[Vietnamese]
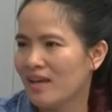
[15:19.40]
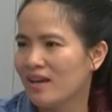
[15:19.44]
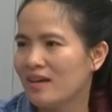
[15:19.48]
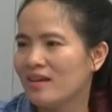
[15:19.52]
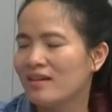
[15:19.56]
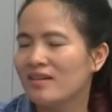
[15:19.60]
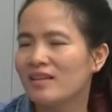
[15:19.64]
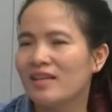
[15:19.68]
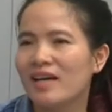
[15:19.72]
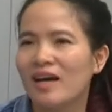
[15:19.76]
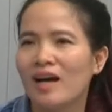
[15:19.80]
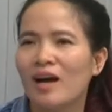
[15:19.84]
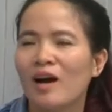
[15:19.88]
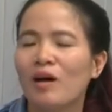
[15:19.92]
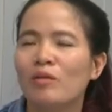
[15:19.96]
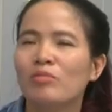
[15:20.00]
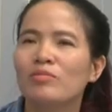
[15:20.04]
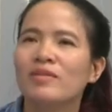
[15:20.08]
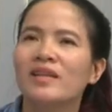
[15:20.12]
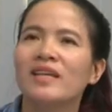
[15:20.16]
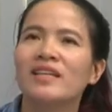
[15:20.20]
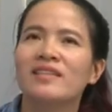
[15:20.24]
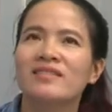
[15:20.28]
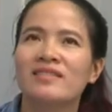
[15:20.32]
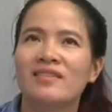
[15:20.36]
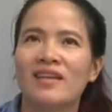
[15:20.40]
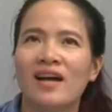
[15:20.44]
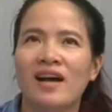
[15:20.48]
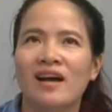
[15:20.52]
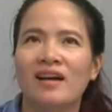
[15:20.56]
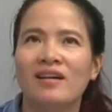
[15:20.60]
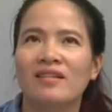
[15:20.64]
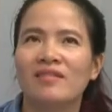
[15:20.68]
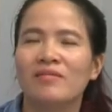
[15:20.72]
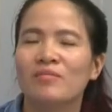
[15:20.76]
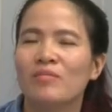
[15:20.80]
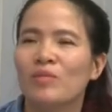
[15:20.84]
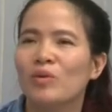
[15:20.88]
người ta không tin
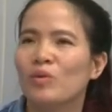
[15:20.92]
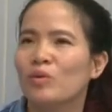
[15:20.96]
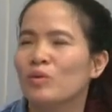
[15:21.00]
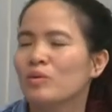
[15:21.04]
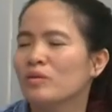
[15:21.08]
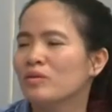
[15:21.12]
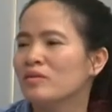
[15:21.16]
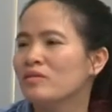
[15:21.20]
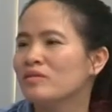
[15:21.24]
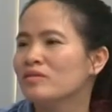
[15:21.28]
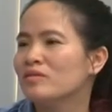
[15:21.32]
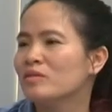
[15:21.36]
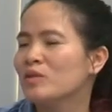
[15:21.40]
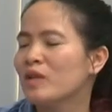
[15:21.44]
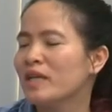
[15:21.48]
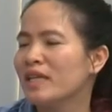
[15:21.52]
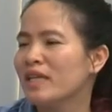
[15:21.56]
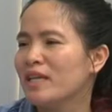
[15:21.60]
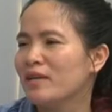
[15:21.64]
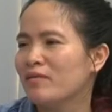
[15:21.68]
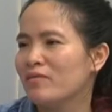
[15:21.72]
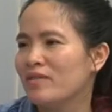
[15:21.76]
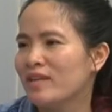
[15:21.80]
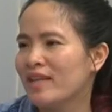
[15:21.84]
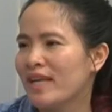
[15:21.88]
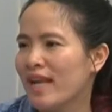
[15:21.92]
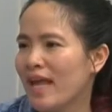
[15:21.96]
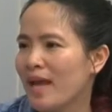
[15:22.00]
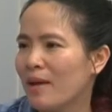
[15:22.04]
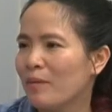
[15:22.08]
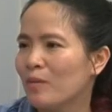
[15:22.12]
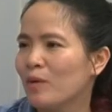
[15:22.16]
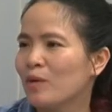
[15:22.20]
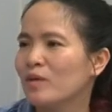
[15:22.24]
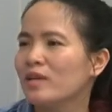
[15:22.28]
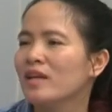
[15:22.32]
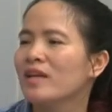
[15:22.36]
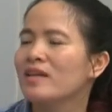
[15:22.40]
rằng một doanh nghiệp Việt Nam
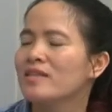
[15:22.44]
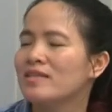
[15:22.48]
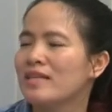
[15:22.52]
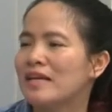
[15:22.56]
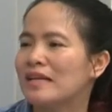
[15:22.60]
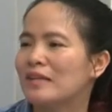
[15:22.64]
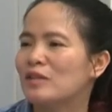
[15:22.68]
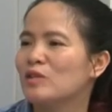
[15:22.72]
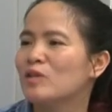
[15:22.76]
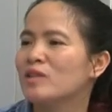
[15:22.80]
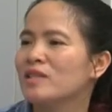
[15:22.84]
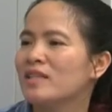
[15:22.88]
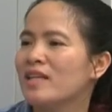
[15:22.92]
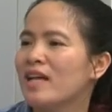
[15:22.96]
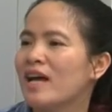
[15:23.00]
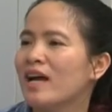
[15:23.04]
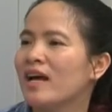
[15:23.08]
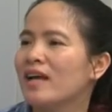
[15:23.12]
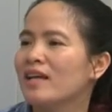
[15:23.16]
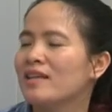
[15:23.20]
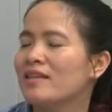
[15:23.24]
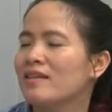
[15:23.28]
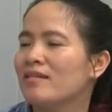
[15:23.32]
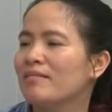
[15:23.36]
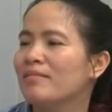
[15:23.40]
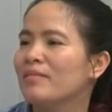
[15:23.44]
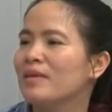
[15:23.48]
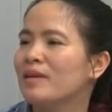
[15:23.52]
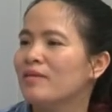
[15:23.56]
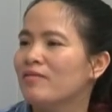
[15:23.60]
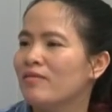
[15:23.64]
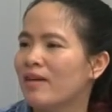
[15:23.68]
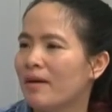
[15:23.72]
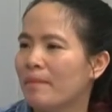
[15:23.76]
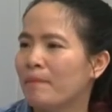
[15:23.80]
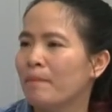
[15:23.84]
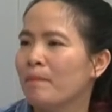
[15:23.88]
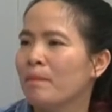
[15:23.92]
có thể sản xuất ra cái dòng mỹ
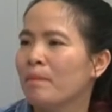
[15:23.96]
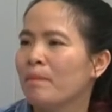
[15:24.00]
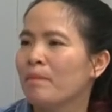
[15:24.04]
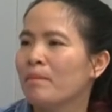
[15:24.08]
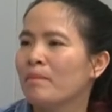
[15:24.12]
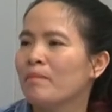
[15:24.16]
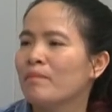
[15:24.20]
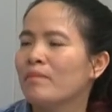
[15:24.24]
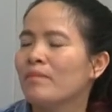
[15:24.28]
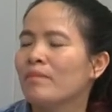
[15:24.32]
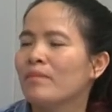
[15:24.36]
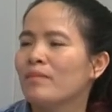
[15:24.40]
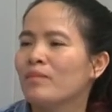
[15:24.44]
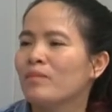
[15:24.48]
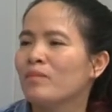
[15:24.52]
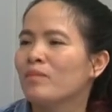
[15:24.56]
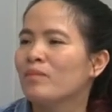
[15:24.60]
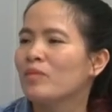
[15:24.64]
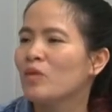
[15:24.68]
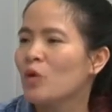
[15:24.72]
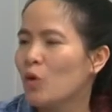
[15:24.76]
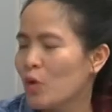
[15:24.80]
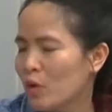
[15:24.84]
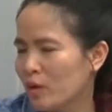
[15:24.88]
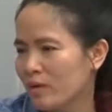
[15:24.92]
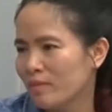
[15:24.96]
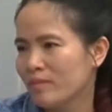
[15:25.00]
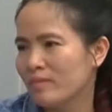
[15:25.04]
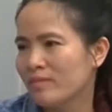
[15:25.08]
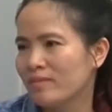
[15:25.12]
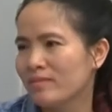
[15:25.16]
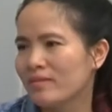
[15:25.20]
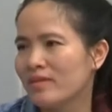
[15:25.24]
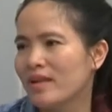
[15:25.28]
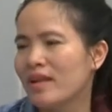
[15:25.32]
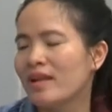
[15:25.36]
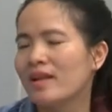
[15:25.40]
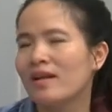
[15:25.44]
phẩm um, tốt
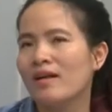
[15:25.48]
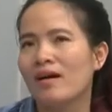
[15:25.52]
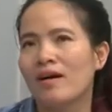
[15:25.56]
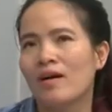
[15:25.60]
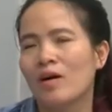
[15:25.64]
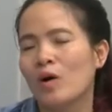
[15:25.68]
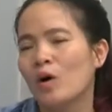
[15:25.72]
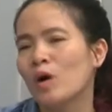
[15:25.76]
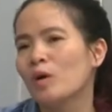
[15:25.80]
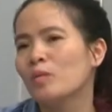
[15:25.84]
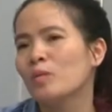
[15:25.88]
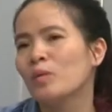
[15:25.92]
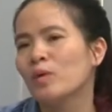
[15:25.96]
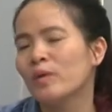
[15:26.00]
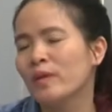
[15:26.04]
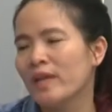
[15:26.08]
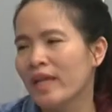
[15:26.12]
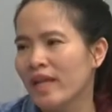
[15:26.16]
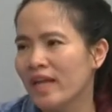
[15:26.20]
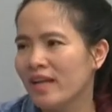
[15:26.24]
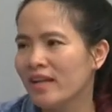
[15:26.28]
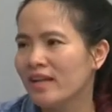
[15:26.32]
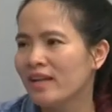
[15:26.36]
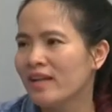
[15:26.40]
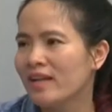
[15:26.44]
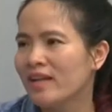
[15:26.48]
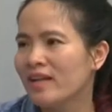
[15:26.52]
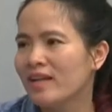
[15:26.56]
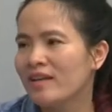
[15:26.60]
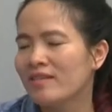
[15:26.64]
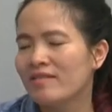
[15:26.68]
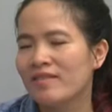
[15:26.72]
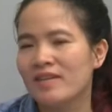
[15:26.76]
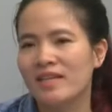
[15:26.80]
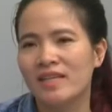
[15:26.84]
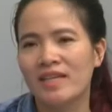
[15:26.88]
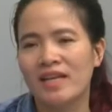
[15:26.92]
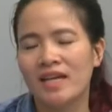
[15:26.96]
nên họ không có tin
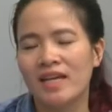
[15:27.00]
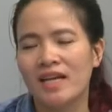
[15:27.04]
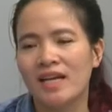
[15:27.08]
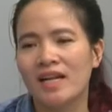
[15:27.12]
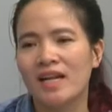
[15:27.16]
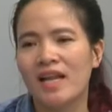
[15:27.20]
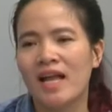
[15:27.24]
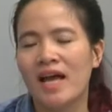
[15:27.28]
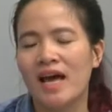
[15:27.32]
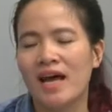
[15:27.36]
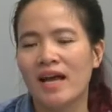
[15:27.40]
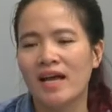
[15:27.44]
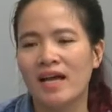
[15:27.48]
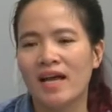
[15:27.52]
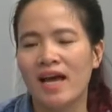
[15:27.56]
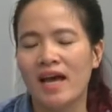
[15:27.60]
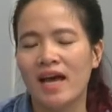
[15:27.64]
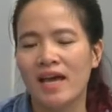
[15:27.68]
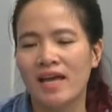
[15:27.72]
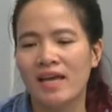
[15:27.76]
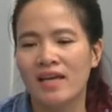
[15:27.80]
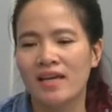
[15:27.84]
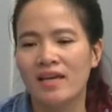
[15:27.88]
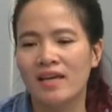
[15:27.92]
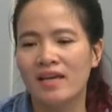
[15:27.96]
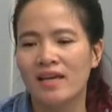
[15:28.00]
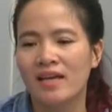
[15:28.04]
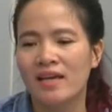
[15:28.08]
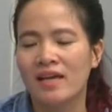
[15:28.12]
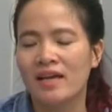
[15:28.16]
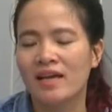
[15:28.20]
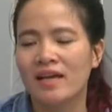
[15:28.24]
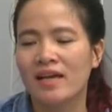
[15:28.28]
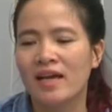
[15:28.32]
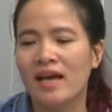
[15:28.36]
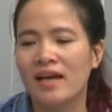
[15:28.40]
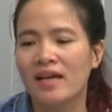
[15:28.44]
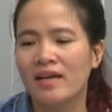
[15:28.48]
vì thế là cái
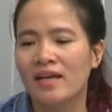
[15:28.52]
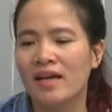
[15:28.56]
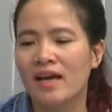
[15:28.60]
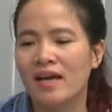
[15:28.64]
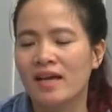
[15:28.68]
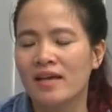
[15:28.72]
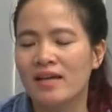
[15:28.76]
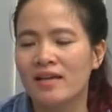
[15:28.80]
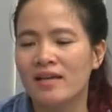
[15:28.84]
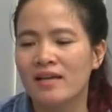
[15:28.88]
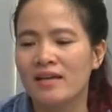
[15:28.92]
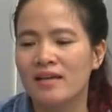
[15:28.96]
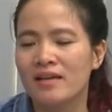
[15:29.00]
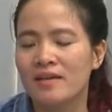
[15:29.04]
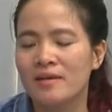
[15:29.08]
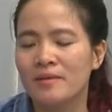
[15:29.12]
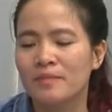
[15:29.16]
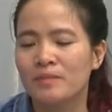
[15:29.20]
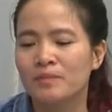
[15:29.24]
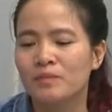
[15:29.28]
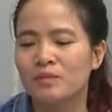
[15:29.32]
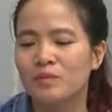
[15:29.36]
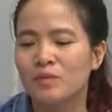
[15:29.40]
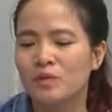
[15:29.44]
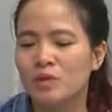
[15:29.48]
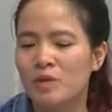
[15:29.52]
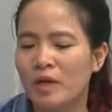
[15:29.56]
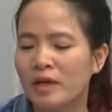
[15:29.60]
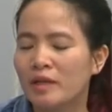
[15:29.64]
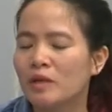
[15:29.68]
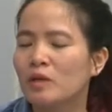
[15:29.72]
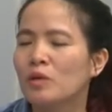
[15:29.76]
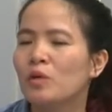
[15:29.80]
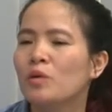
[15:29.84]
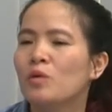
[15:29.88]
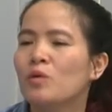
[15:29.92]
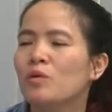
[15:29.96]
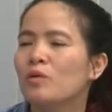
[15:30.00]
cái cái um, doanh
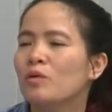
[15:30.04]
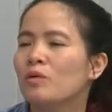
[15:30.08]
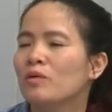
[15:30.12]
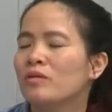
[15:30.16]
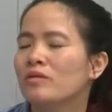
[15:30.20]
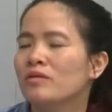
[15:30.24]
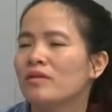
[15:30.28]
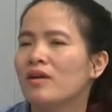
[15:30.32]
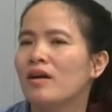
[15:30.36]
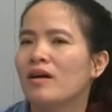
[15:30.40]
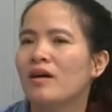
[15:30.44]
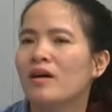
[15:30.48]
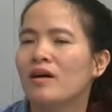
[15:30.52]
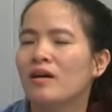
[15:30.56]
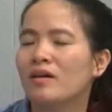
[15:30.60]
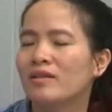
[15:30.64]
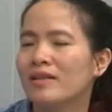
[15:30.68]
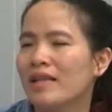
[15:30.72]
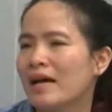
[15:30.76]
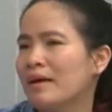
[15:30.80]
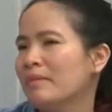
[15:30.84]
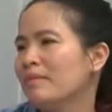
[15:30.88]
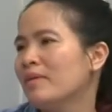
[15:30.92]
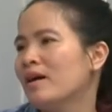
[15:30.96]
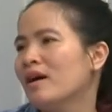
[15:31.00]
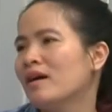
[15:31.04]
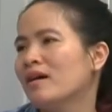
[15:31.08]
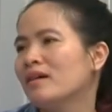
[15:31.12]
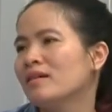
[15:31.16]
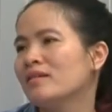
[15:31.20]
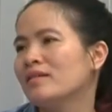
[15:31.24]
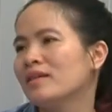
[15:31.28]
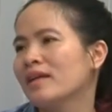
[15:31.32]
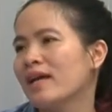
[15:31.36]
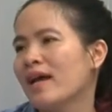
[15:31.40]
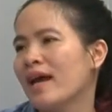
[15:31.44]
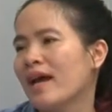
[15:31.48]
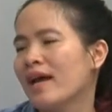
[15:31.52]
thu nó thấp
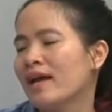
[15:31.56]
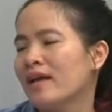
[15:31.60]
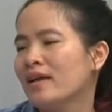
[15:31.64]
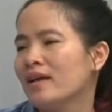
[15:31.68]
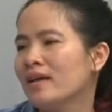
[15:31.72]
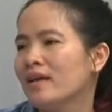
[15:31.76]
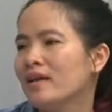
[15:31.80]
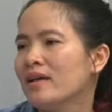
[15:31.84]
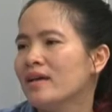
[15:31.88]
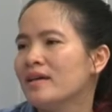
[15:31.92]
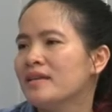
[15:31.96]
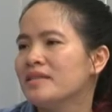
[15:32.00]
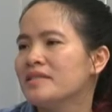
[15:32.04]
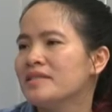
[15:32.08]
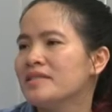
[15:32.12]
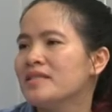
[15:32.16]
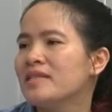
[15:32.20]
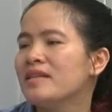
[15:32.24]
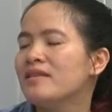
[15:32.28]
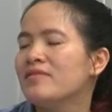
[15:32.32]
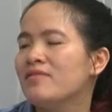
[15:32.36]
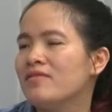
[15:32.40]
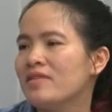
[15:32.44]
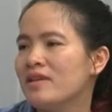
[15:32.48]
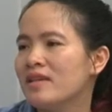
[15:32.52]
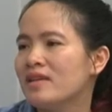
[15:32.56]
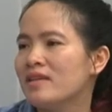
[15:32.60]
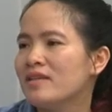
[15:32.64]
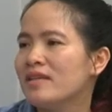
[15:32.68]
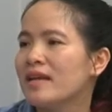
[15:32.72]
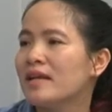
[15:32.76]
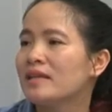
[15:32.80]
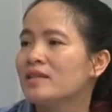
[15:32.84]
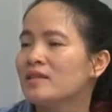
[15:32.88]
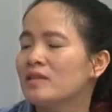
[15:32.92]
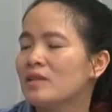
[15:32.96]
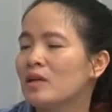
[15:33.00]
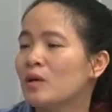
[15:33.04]
hơn cái chi phí
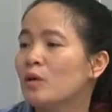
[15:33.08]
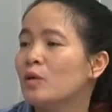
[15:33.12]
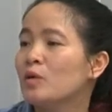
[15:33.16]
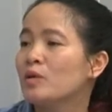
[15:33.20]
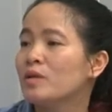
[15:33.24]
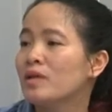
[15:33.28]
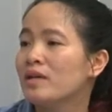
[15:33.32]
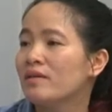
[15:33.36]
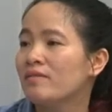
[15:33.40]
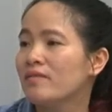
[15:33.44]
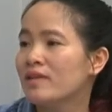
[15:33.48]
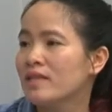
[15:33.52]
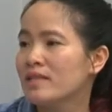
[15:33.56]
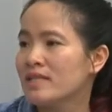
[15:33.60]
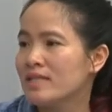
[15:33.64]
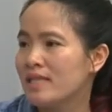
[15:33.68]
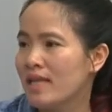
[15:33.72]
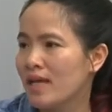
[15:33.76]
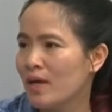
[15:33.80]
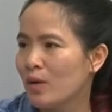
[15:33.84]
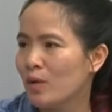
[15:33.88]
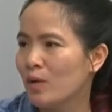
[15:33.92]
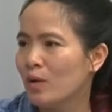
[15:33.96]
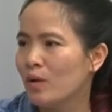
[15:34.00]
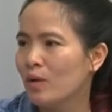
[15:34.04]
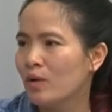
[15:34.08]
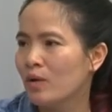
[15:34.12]
dành cho đội nhân viên sale